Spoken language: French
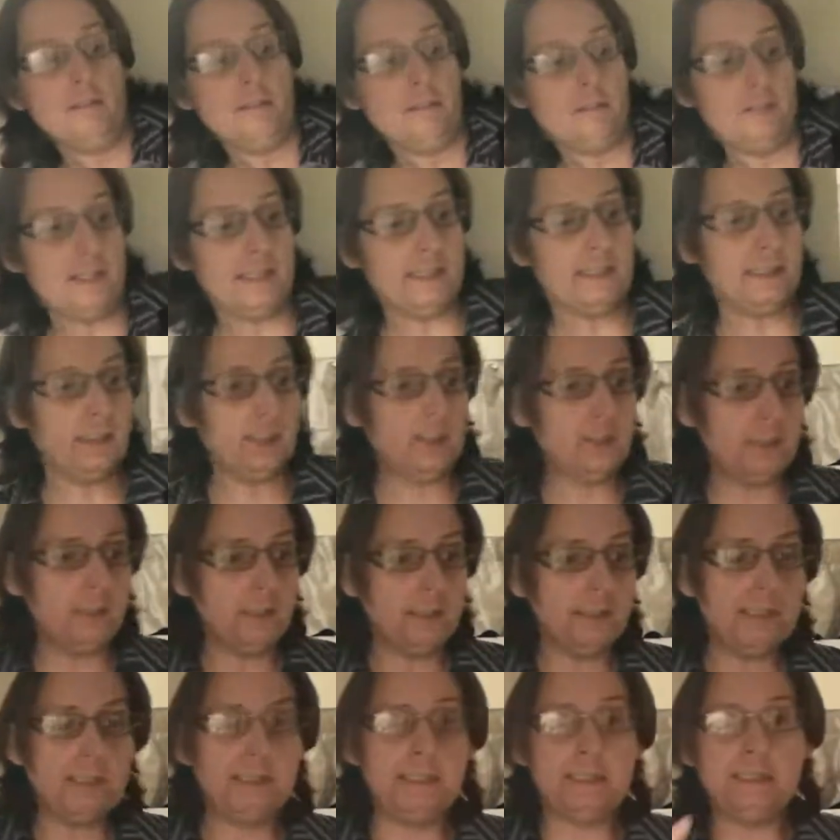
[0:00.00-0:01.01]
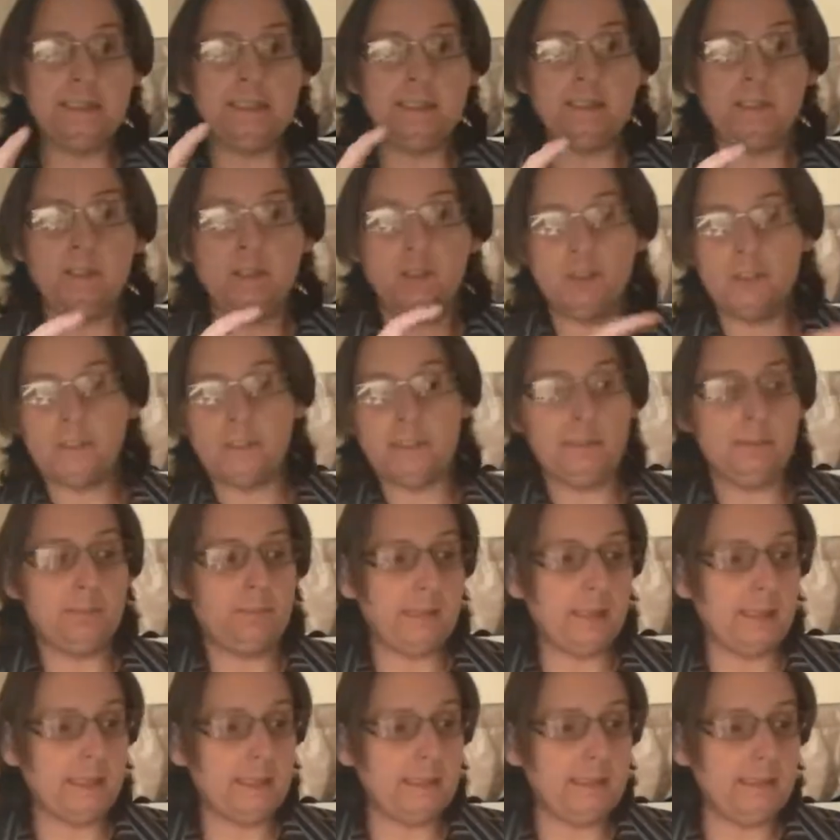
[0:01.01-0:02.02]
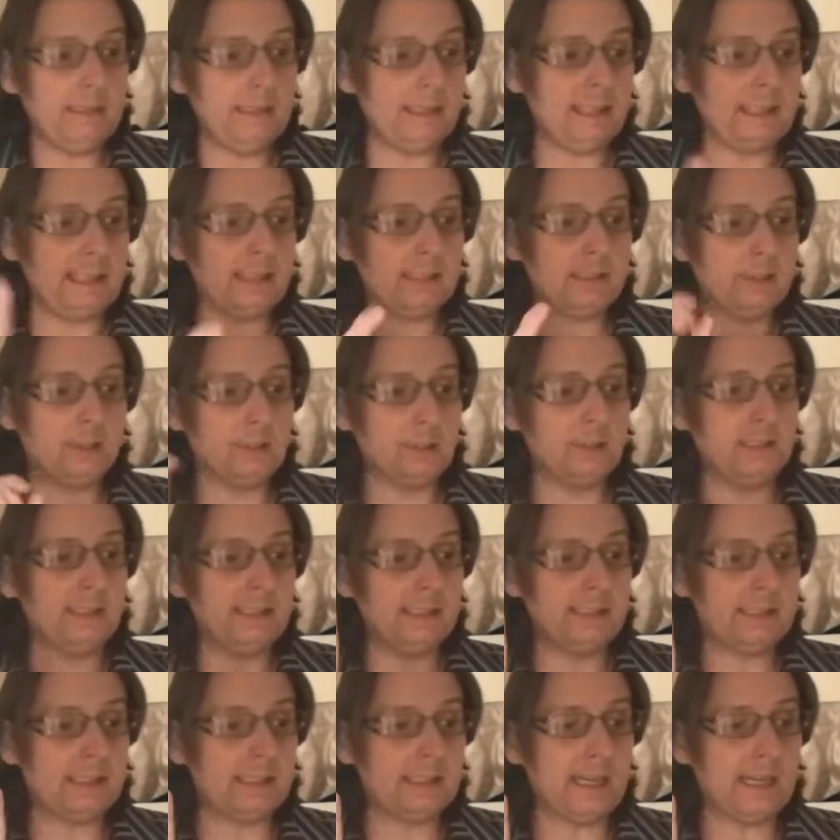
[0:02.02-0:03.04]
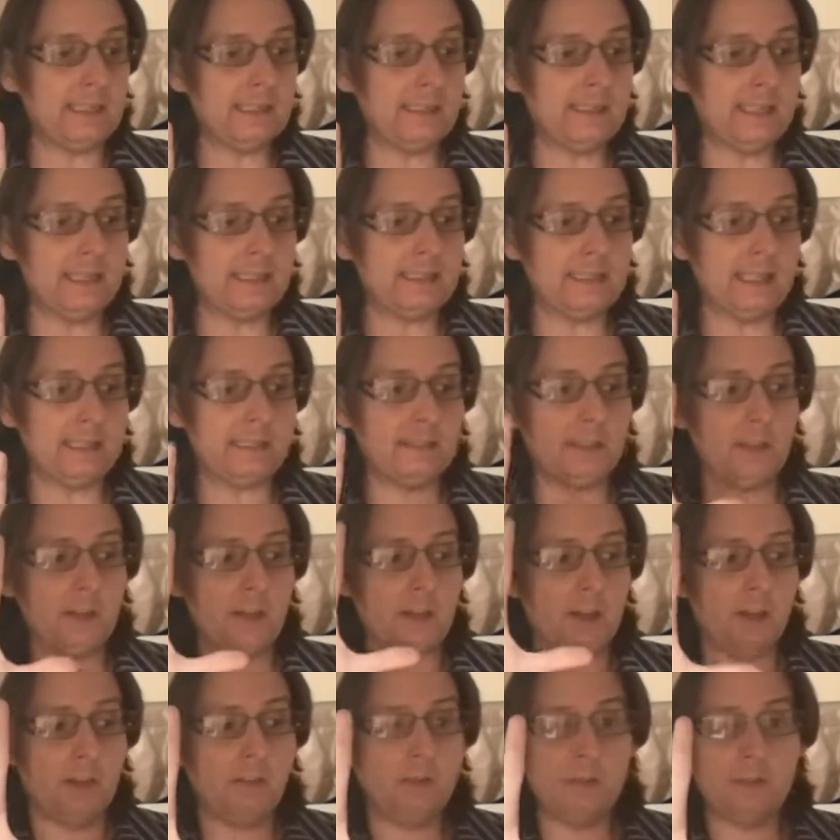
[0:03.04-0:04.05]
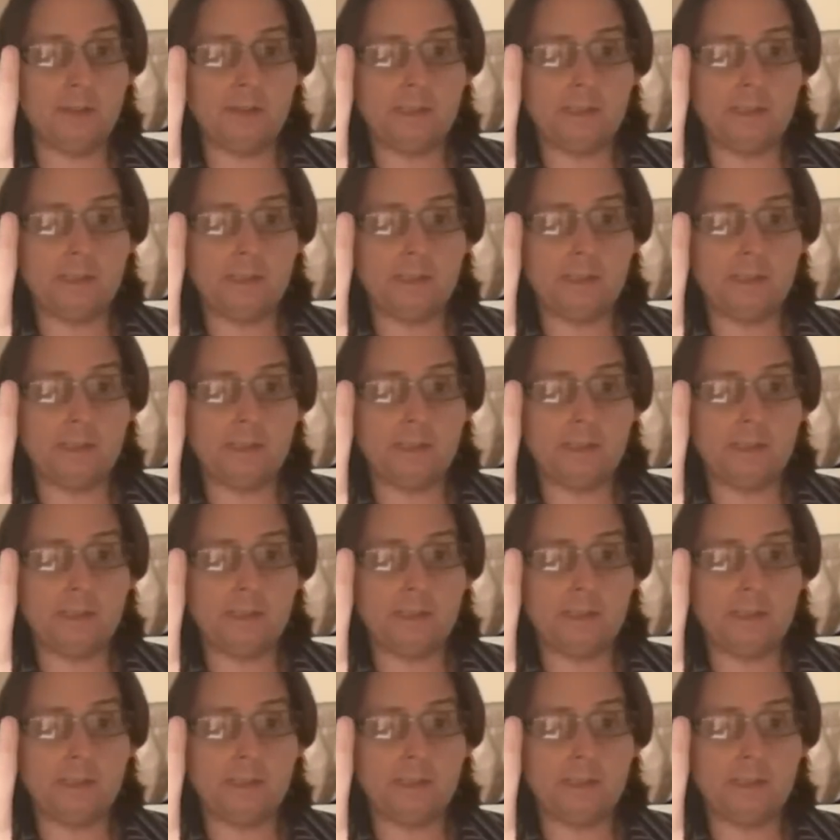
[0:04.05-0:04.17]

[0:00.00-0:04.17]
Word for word: Fait que, et là c'est prêt, il reste les 5 dernières secondes.